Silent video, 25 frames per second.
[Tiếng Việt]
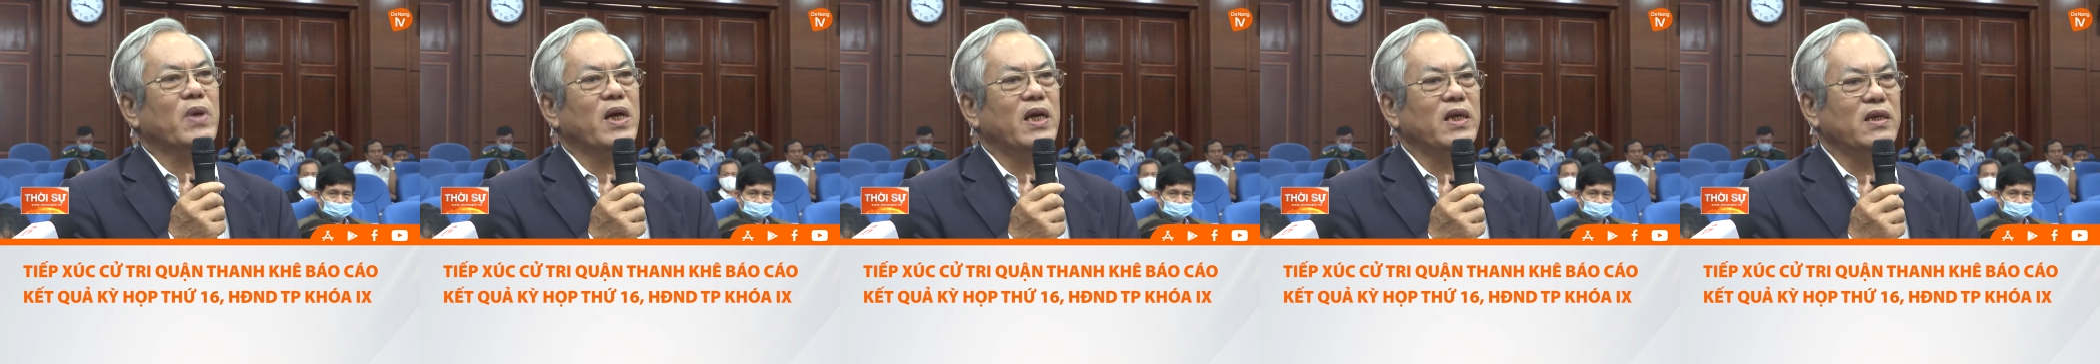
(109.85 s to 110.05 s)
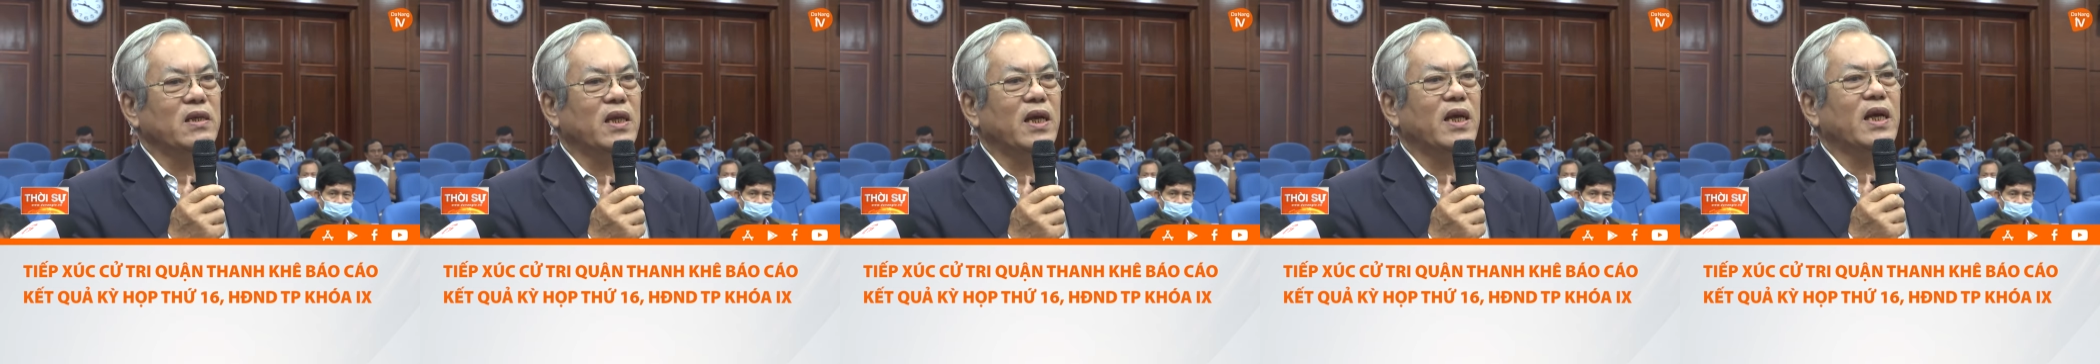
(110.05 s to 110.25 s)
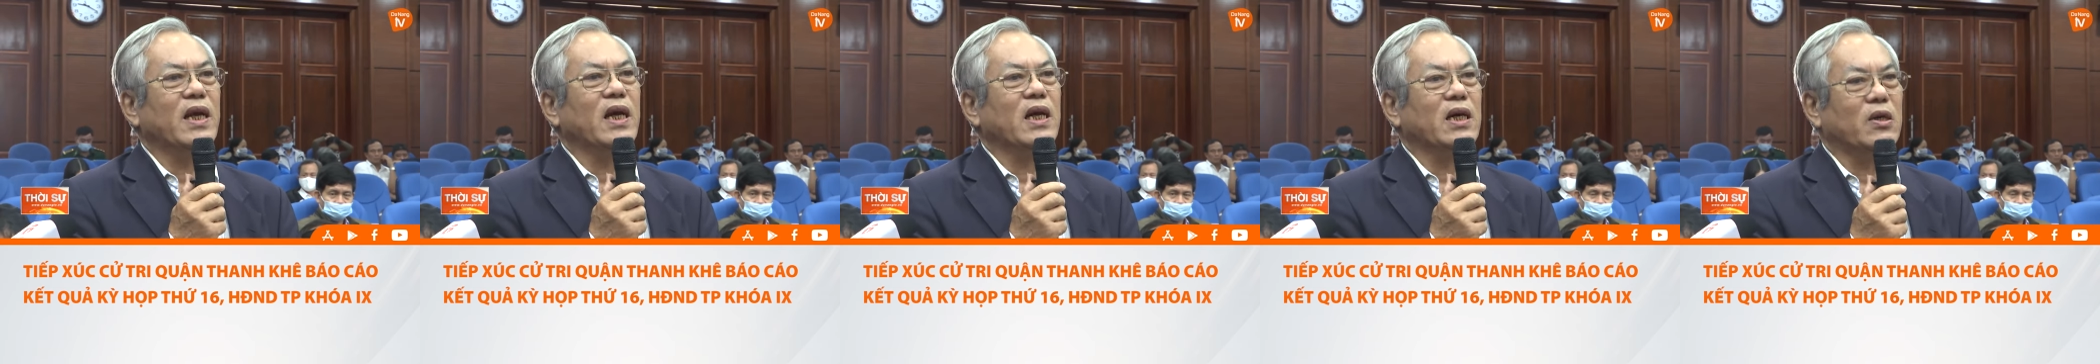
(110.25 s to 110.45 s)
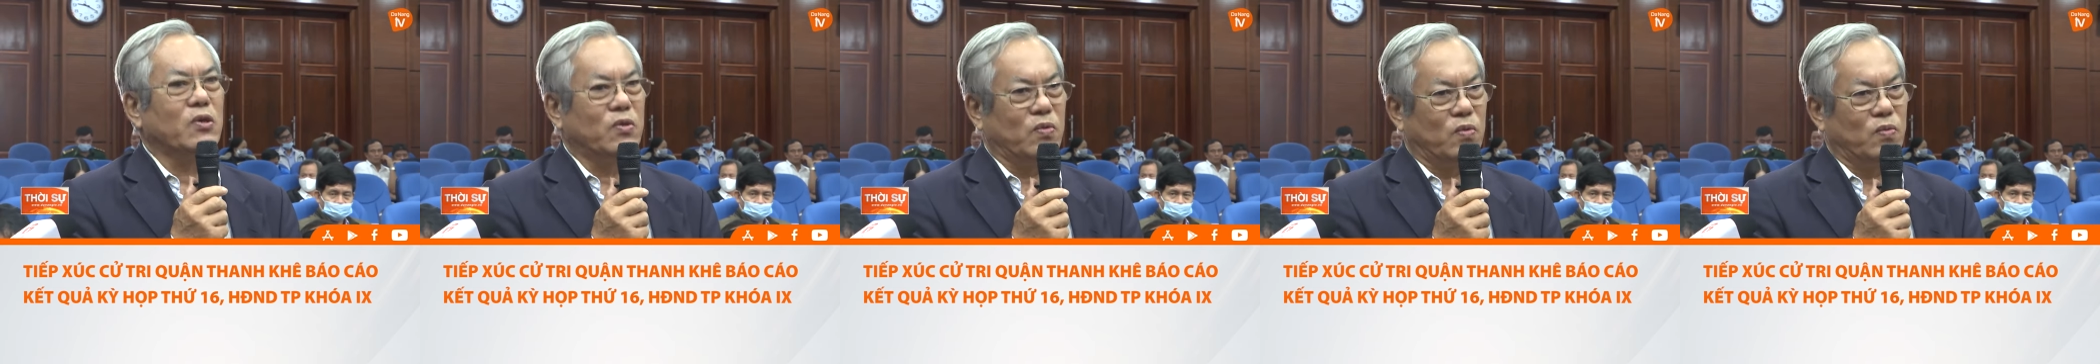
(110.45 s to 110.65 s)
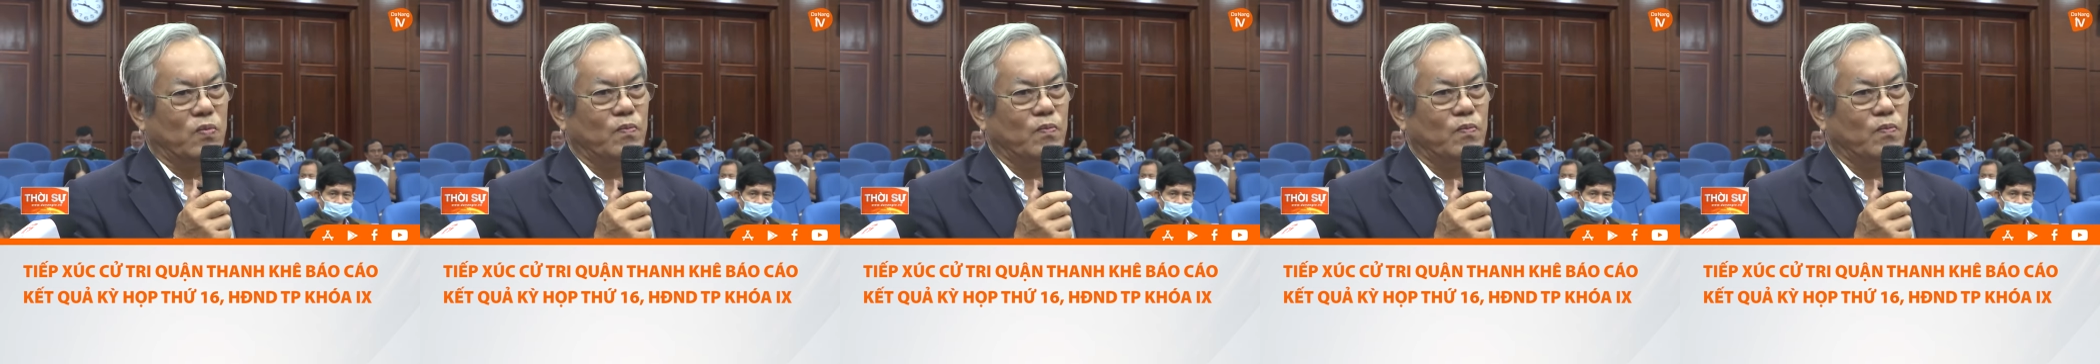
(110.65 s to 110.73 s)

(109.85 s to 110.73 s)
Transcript: đến thế nào